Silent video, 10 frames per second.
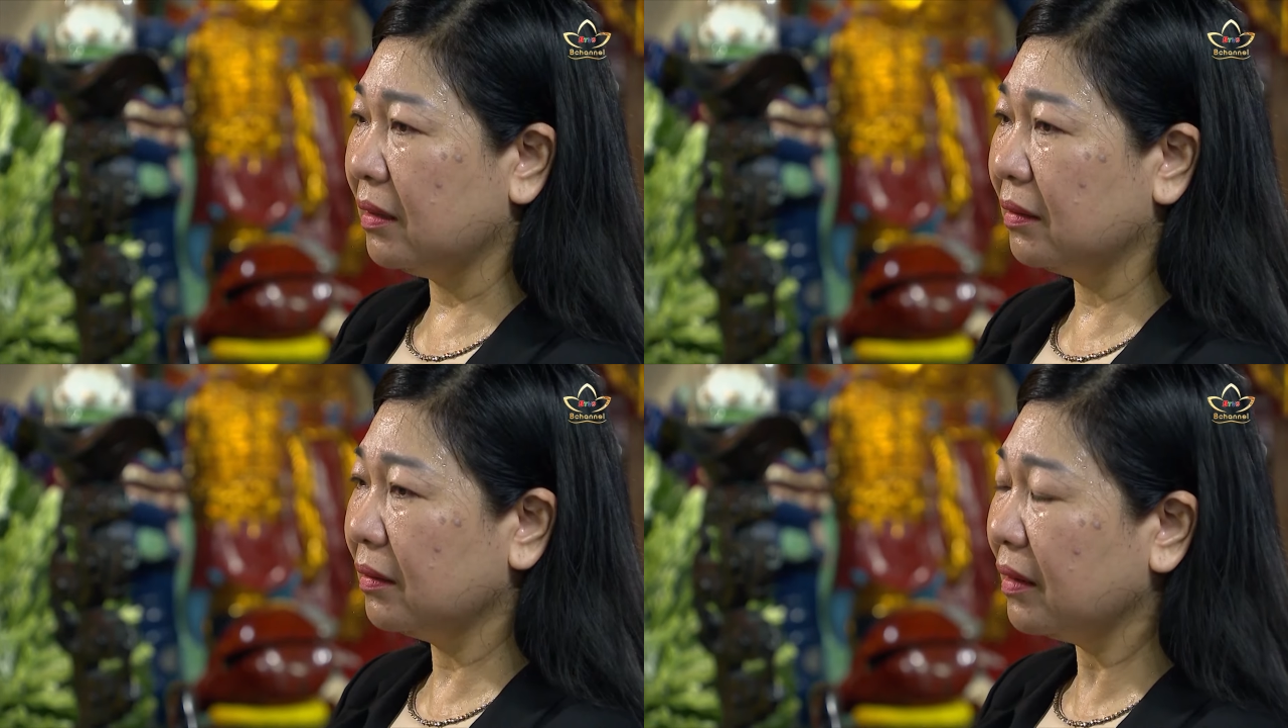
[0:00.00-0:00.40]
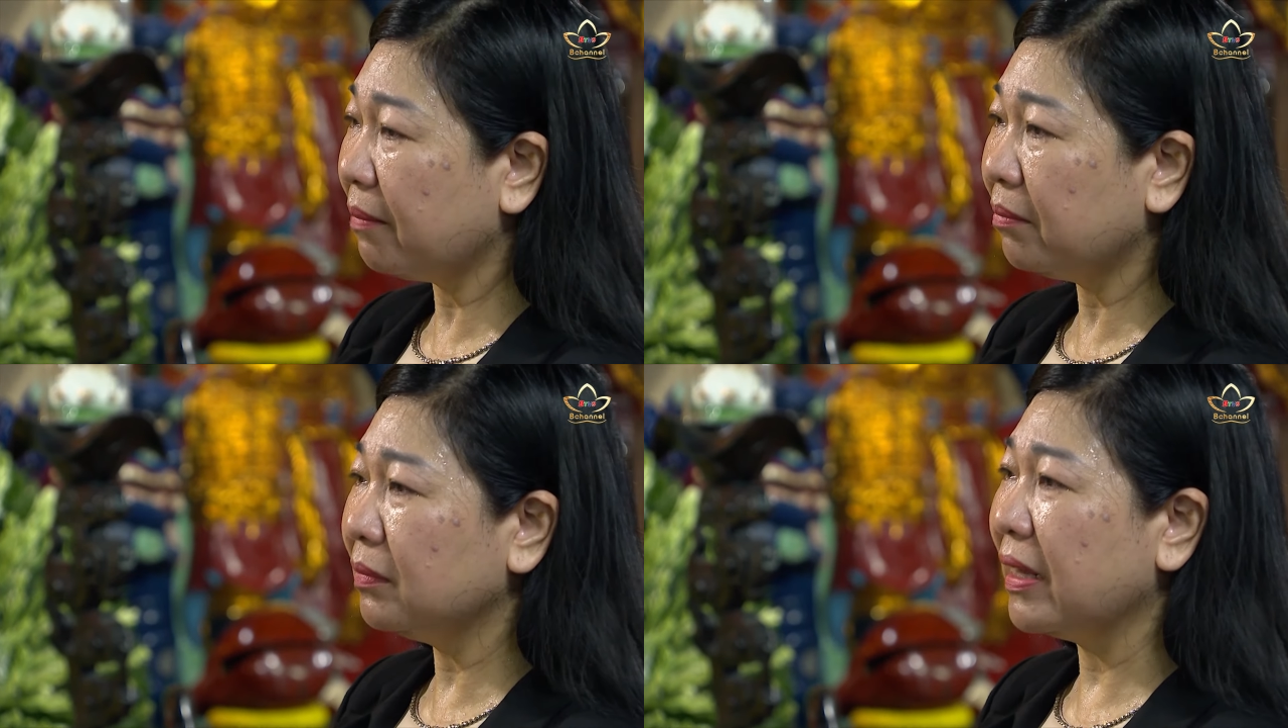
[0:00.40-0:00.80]
đến
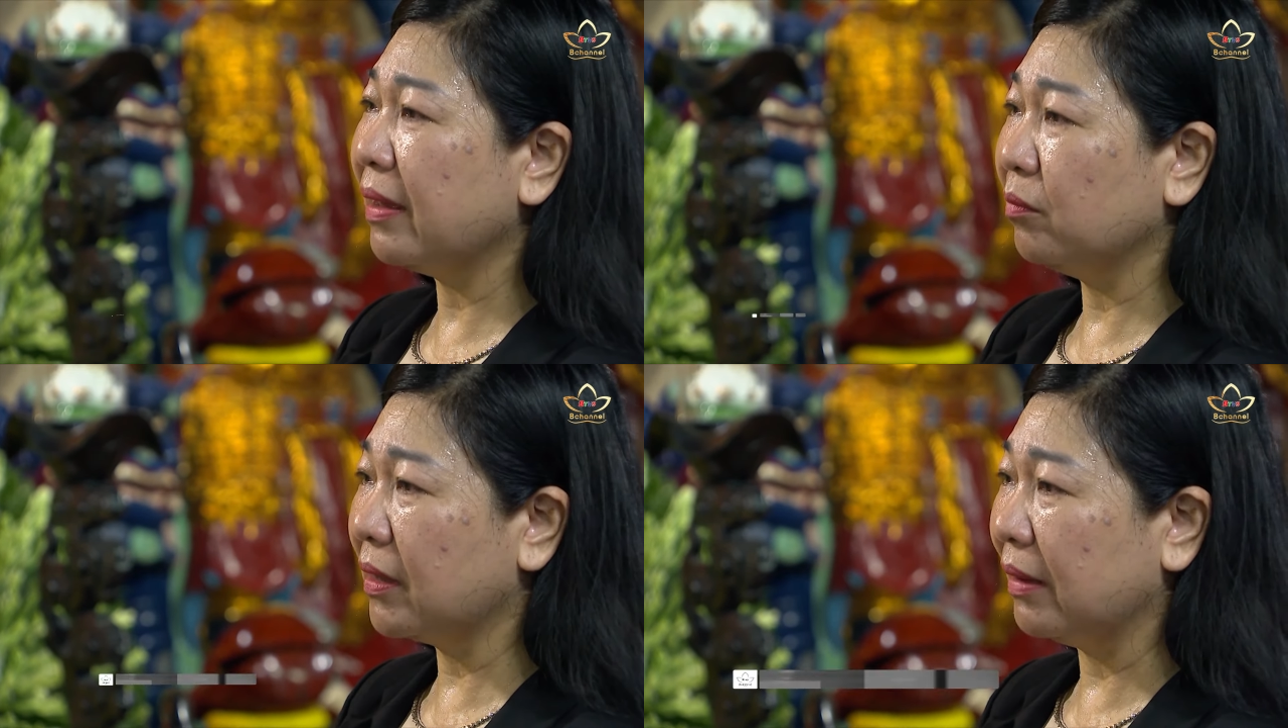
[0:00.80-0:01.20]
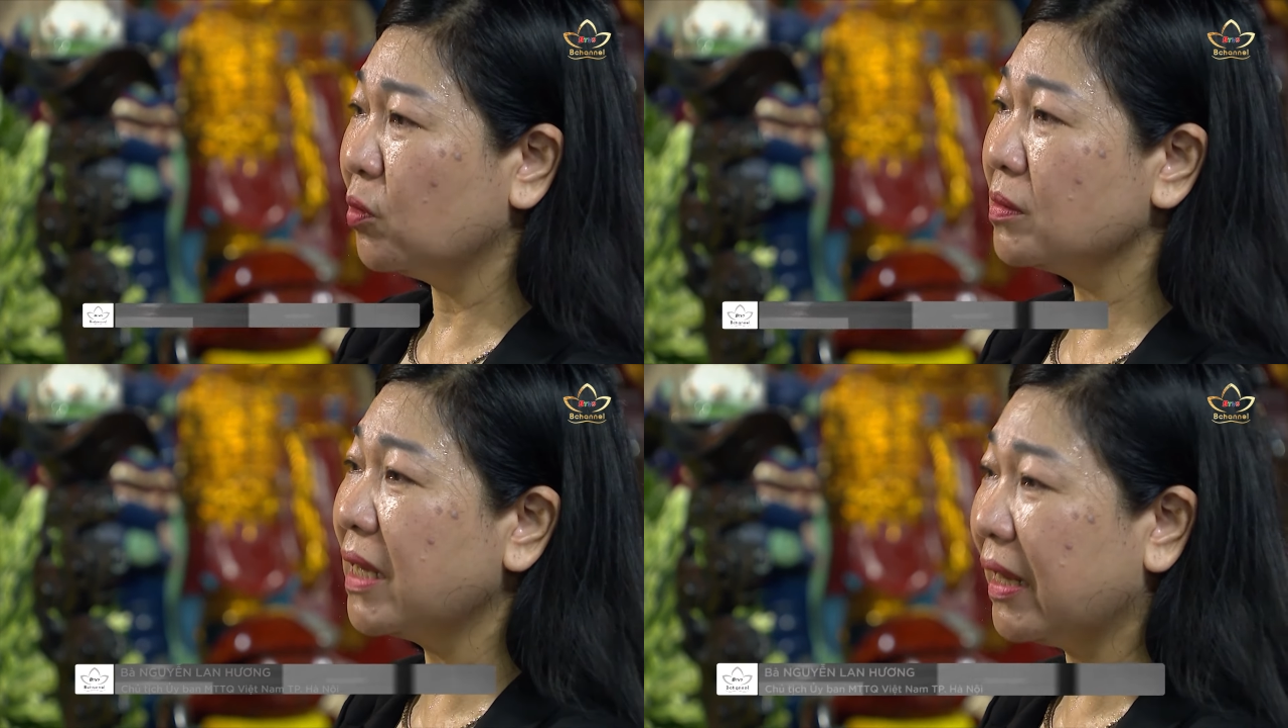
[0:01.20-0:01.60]
thăm nhà một cán
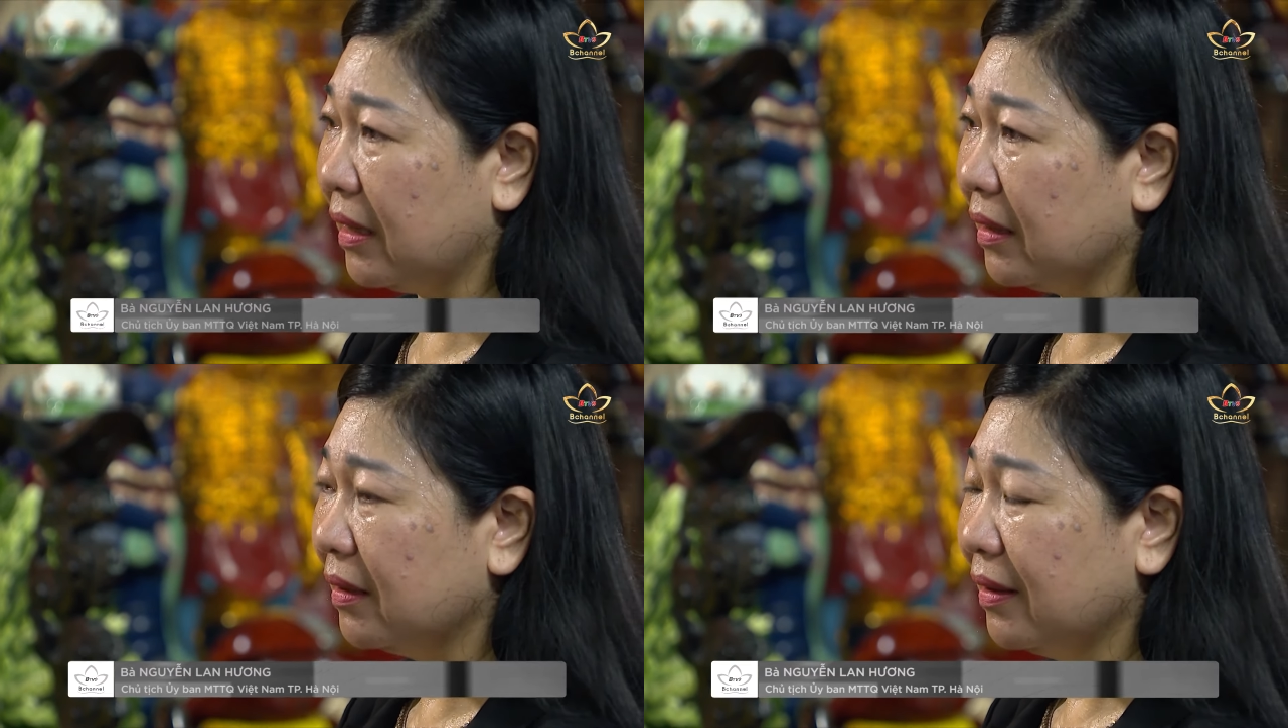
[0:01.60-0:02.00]
bộ trẻ,